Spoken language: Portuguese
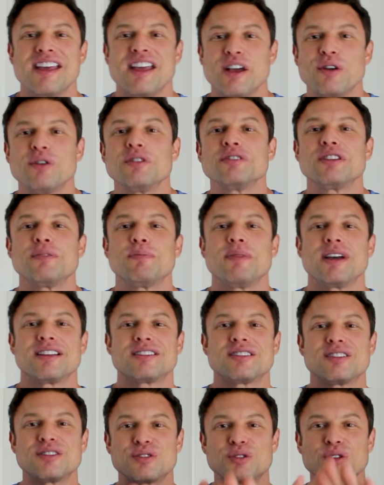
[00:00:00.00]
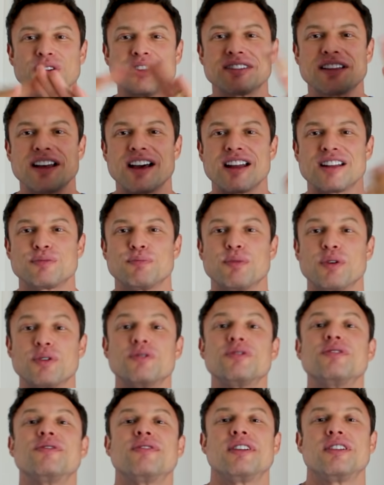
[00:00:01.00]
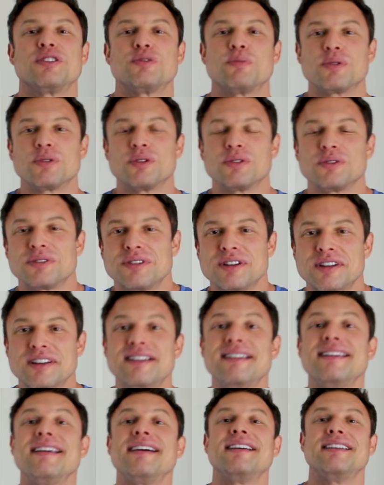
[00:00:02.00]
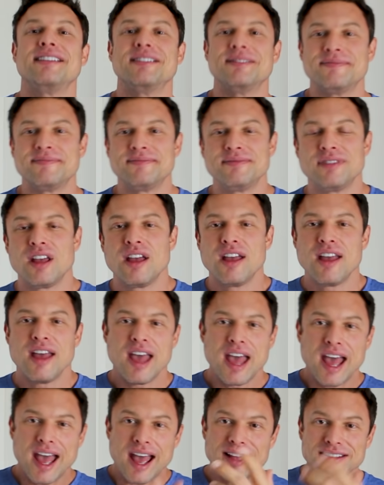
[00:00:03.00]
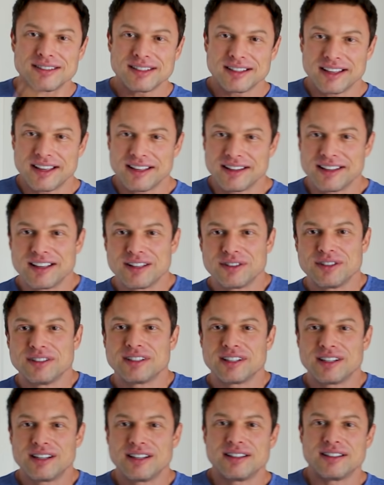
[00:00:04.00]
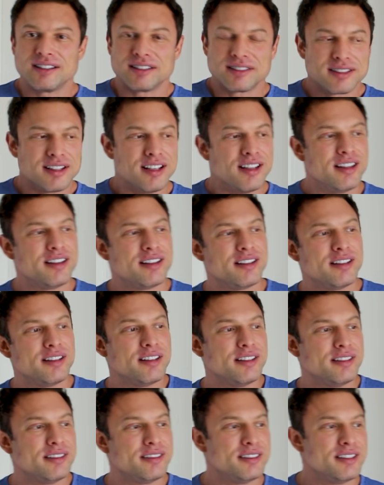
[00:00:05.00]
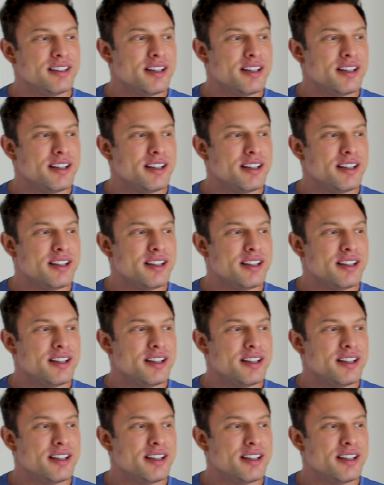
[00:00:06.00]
E quando você pega esses dois caras, põe um de frente para o outro. E aí? Essa é a ideia do Interligas. Né?